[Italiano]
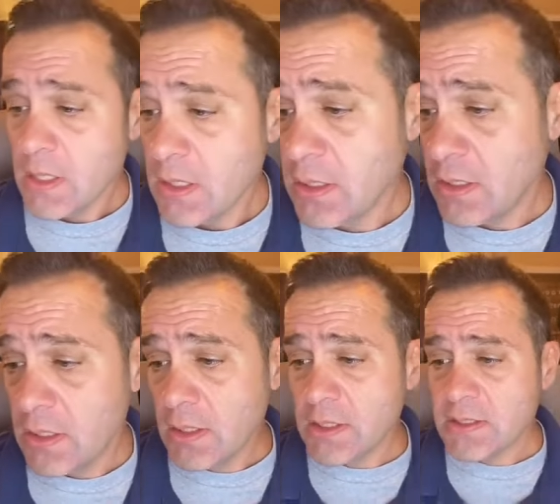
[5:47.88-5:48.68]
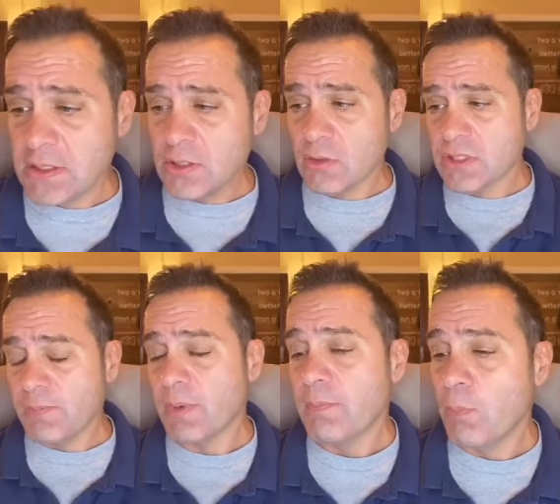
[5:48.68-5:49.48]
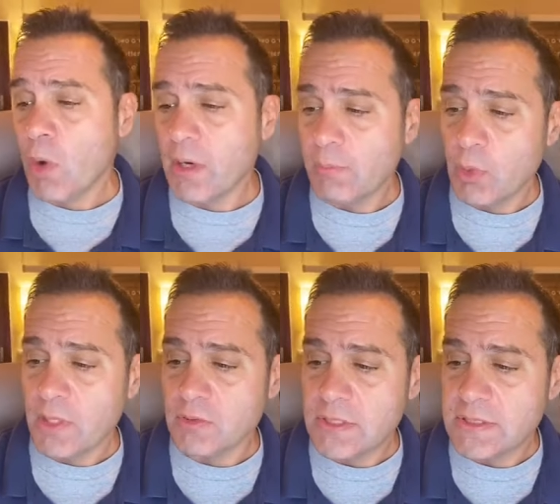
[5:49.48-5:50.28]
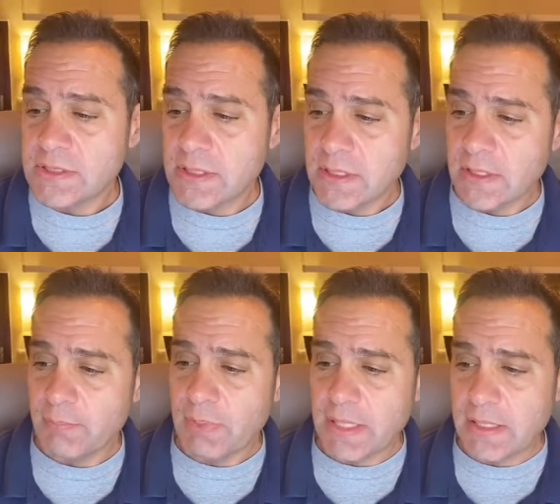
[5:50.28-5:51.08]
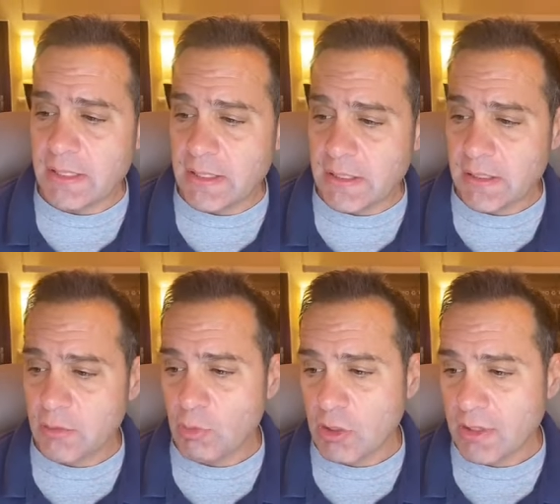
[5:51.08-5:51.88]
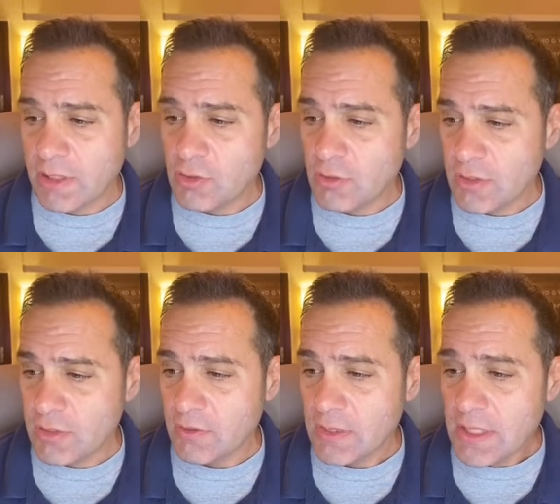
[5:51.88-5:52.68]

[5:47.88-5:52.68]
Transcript: ci sono sempre buone, buone notizie per, eh, riguardo al Regno di Dio.